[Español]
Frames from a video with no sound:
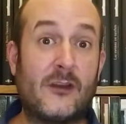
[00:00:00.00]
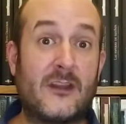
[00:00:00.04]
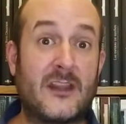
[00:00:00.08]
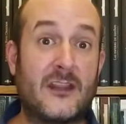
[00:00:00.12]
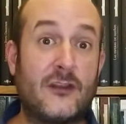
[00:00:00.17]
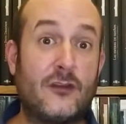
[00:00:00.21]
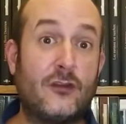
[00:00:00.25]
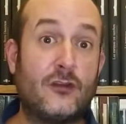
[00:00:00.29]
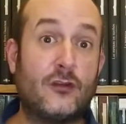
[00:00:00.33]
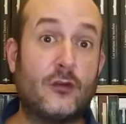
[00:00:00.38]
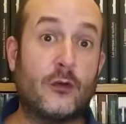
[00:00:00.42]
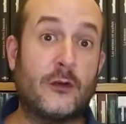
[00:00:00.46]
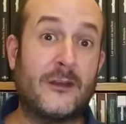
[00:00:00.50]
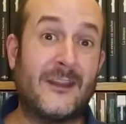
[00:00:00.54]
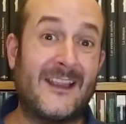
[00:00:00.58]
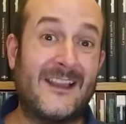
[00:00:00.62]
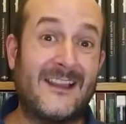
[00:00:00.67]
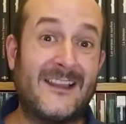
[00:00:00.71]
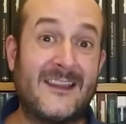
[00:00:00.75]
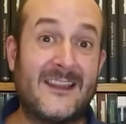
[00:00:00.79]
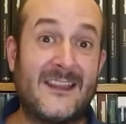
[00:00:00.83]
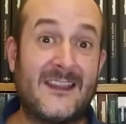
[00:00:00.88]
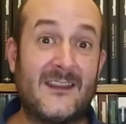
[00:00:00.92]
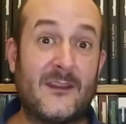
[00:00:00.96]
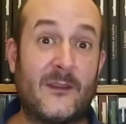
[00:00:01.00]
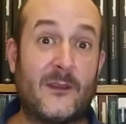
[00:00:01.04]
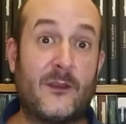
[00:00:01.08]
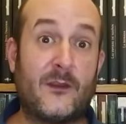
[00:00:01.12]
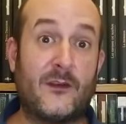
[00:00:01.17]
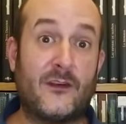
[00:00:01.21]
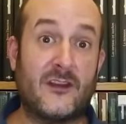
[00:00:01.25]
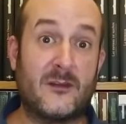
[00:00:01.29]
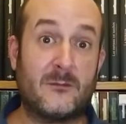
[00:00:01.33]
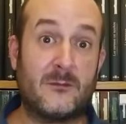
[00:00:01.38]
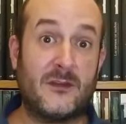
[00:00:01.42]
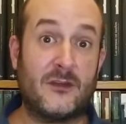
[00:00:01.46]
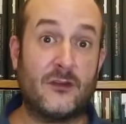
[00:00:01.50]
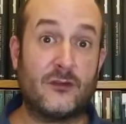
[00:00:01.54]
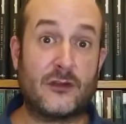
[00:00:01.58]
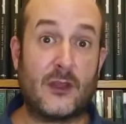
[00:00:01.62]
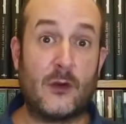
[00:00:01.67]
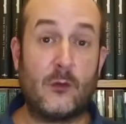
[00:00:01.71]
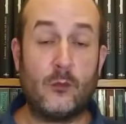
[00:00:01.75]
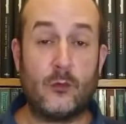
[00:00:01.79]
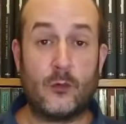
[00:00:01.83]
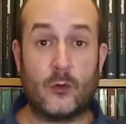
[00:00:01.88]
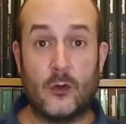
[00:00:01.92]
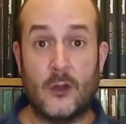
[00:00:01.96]
el sello editorial de Ediciones
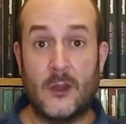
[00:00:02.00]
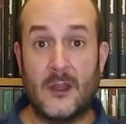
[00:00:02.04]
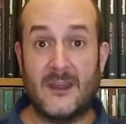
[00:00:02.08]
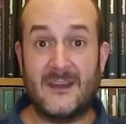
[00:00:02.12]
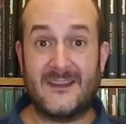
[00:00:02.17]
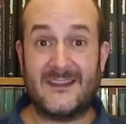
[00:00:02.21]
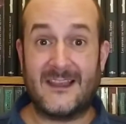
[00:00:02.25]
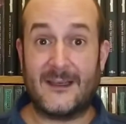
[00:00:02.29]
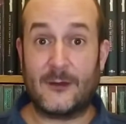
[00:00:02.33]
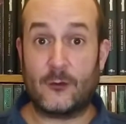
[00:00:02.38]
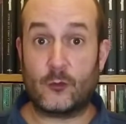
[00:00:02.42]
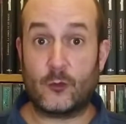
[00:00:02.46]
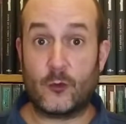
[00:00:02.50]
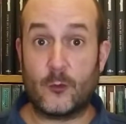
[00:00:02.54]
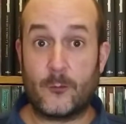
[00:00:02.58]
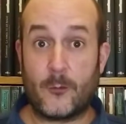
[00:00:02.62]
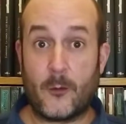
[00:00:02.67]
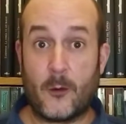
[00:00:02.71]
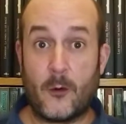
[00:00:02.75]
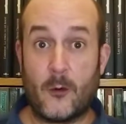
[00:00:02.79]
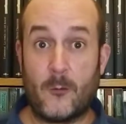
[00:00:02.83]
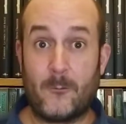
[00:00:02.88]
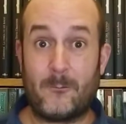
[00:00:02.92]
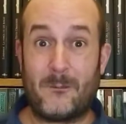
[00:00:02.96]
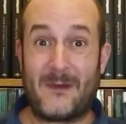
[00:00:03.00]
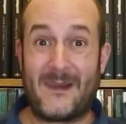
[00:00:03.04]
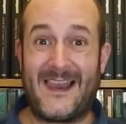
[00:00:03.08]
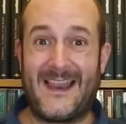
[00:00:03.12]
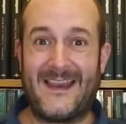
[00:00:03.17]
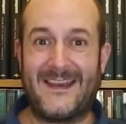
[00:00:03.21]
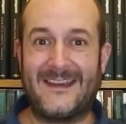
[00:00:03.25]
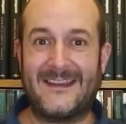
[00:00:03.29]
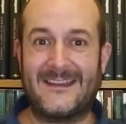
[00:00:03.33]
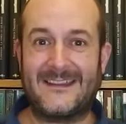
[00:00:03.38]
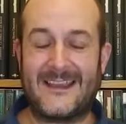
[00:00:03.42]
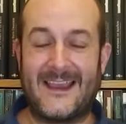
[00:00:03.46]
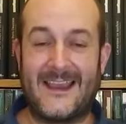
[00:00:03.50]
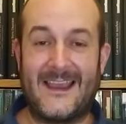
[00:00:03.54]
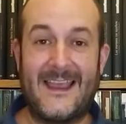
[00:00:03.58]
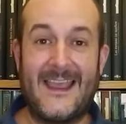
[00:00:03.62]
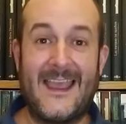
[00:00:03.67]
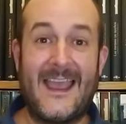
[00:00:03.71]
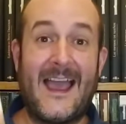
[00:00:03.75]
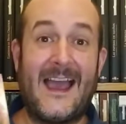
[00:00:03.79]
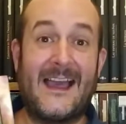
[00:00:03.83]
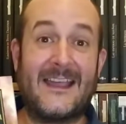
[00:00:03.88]
Minotauro del grupo Planeta.